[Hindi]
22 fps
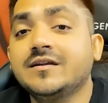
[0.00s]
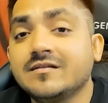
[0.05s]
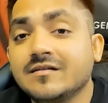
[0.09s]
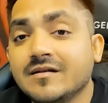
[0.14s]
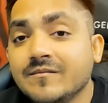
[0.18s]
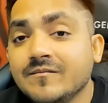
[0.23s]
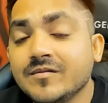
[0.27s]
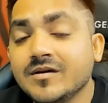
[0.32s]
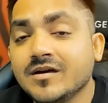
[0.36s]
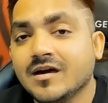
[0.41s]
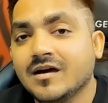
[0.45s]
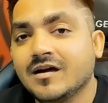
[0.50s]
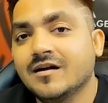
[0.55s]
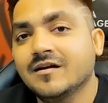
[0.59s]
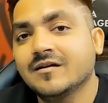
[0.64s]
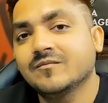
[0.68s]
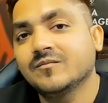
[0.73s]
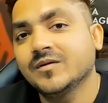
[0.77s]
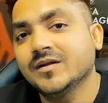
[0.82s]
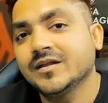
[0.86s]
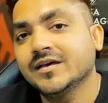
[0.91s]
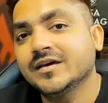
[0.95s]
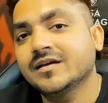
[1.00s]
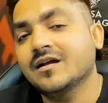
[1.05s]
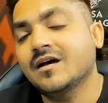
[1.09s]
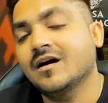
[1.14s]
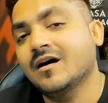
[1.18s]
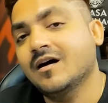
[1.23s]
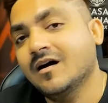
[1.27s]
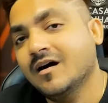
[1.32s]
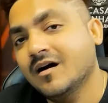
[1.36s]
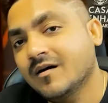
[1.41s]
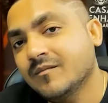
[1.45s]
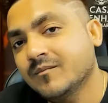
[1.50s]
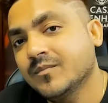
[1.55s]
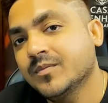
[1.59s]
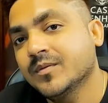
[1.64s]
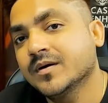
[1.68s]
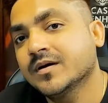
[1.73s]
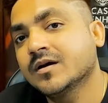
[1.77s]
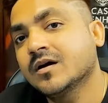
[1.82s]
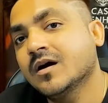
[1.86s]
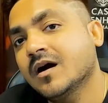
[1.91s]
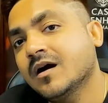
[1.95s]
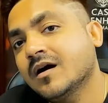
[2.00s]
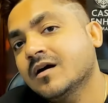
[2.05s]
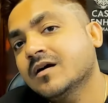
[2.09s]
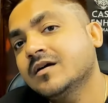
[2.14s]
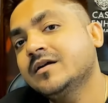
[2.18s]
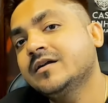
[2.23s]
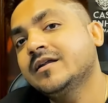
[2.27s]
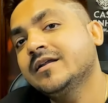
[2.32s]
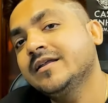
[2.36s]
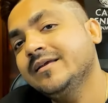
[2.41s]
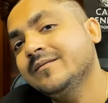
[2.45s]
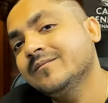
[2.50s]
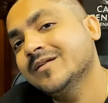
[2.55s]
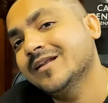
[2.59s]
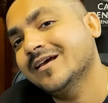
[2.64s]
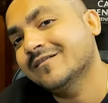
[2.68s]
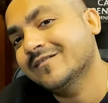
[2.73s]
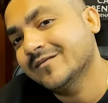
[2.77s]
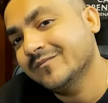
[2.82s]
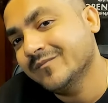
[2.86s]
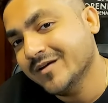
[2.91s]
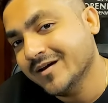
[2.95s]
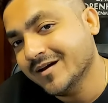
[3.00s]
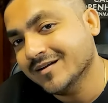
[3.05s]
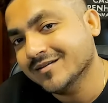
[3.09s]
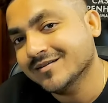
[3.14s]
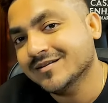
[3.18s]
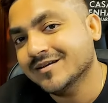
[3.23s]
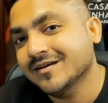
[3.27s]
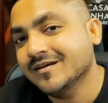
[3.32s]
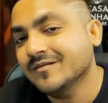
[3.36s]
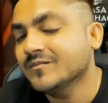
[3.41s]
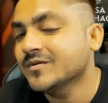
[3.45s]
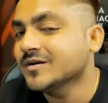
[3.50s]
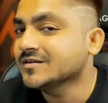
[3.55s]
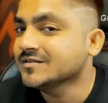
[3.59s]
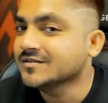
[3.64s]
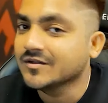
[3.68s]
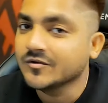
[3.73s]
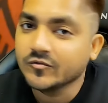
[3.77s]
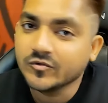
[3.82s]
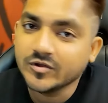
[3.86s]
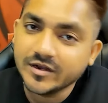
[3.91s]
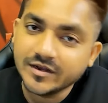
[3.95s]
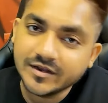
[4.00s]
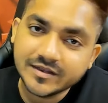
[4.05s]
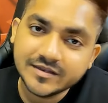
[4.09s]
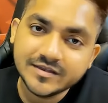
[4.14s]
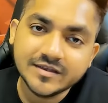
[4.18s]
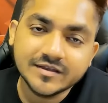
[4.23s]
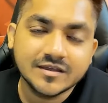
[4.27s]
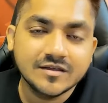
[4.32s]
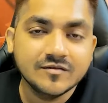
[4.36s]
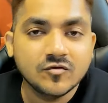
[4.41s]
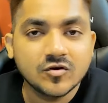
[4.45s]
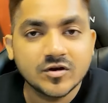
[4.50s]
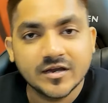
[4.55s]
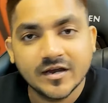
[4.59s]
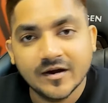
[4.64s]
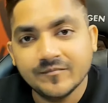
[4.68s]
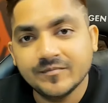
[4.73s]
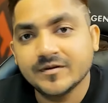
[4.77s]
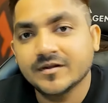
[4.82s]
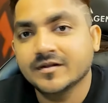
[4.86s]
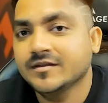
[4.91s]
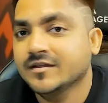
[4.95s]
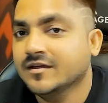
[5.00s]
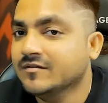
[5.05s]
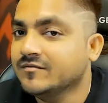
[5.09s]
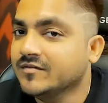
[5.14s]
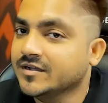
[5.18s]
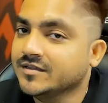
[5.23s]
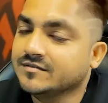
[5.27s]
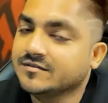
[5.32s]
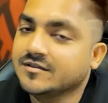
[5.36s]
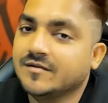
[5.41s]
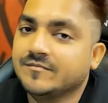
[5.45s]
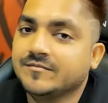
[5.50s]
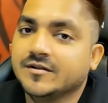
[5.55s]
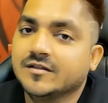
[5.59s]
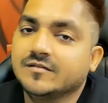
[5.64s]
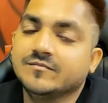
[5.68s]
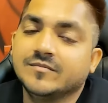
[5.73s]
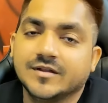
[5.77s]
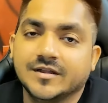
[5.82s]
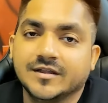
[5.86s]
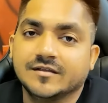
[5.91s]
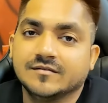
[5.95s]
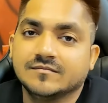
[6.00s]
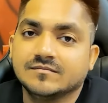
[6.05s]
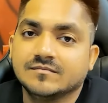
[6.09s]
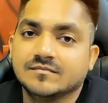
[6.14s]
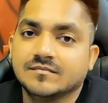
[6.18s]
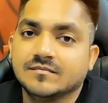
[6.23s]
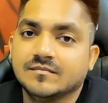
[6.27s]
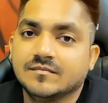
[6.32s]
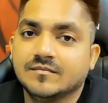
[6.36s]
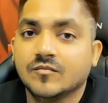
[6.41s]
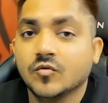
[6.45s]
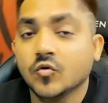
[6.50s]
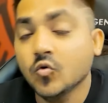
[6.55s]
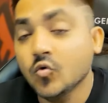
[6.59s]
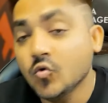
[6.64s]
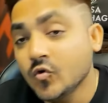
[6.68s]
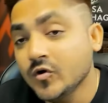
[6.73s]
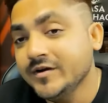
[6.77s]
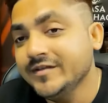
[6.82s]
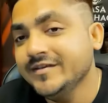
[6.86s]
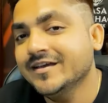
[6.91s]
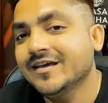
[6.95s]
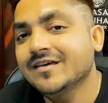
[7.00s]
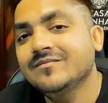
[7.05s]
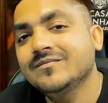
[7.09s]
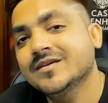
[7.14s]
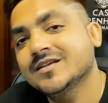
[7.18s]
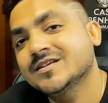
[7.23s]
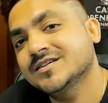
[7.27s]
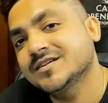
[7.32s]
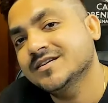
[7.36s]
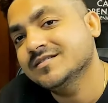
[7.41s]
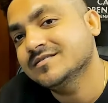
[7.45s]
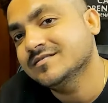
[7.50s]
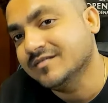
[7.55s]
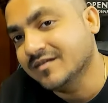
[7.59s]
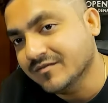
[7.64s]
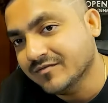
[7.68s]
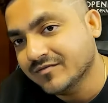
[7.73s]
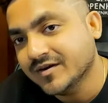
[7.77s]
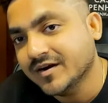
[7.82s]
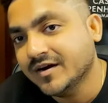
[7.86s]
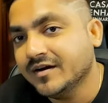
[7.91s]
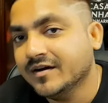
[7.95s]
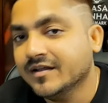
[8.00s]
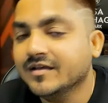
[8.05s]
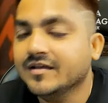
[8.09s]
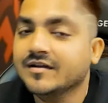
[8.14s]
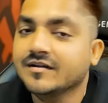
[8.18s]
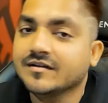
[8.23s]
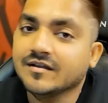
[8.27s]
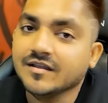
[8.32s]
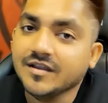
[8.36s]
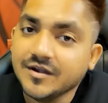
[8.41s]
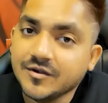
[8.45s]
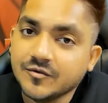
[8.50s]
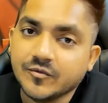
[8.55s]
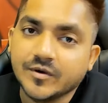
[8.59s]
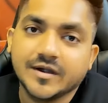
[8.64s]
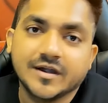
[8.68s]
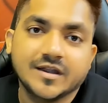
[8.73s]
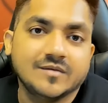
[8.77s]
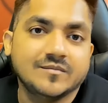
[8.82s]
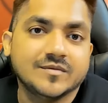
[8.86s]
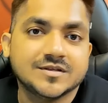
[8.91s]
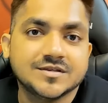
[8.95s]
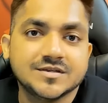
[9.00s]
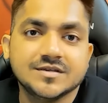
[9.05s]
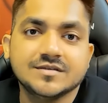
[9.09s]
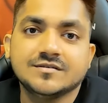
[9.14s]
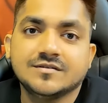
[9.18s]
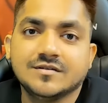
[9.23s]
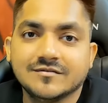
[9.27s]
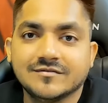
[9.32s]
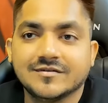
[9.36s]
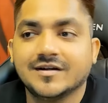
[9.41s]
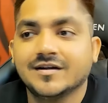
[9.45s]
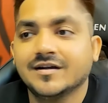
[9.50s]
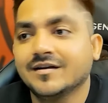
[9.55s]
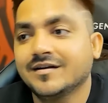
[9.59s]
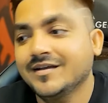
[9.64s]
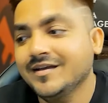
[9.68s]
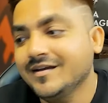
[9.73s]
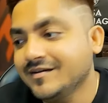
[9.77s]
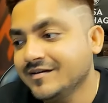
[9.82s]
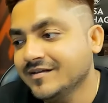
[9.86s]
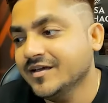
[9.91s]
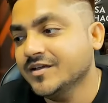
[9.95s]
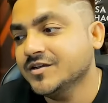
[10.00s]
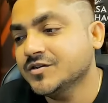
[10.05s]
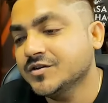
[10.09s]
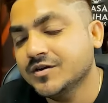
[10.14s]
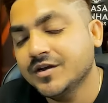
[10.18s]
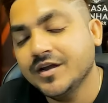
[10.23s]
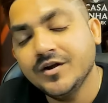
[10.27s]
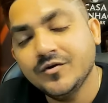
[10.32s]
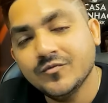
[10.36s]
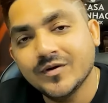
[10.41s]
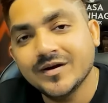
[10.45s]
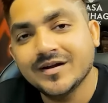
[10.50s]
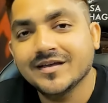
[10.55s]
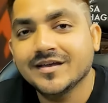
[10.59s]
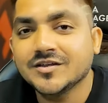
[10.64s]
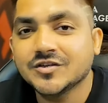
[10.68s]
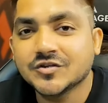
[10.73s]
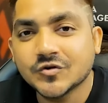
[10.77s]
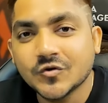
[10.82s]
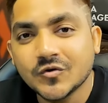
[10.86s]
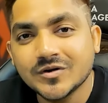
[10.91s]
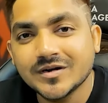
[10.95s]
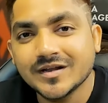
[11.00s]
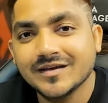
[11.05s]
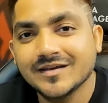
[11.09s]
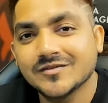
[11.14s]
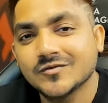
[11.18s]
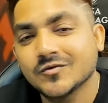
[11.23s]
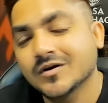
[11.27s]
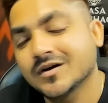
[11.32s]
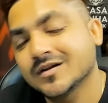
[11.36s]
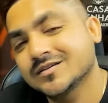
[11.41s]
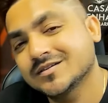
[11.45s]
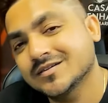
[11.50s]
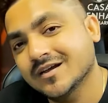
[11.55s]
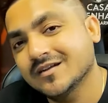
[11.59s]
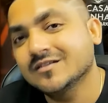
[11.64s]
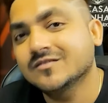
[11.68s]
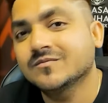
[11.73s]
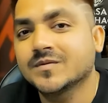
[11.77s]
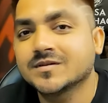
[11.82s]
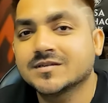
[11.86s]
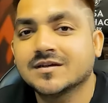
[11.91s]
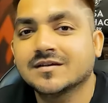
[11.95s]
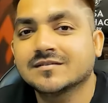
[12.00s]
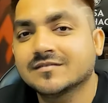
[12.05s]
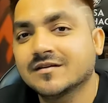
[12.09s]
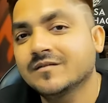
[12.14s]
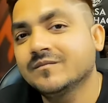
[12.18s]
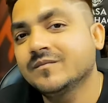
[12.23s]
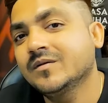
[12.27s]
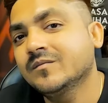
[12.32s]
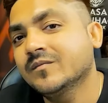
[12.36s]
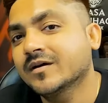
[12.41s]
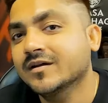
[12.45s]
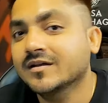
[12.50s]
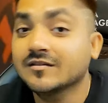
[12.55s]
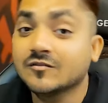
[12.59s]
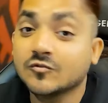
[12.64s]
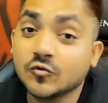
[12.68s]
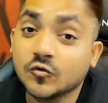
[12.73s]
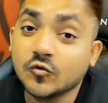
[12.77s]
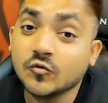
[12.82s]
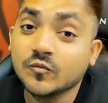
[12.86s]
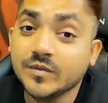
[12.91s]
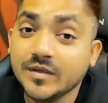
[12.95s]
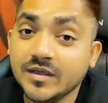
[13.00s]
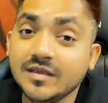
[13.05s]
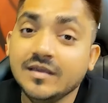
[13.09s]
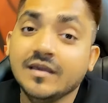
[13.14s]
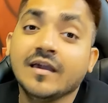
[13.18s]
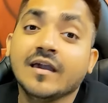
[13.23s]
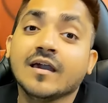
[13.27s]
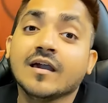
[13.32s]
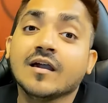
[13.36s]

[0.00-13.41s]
ट्रम्प कार्ड प्लेयर आपका ड्रीम इलेवन में आता है बट जरूरी नहीं है कि वो कैप्टन या वाइस कैप्टन बने ओडीआई में चीज़ डिफरेंट है टी ट्वेंटी में चीज़ डिफरेंट है टी टी टी ट्वेंटी छोटा है तो अगर चालीस पचास रन भी मारे तो भी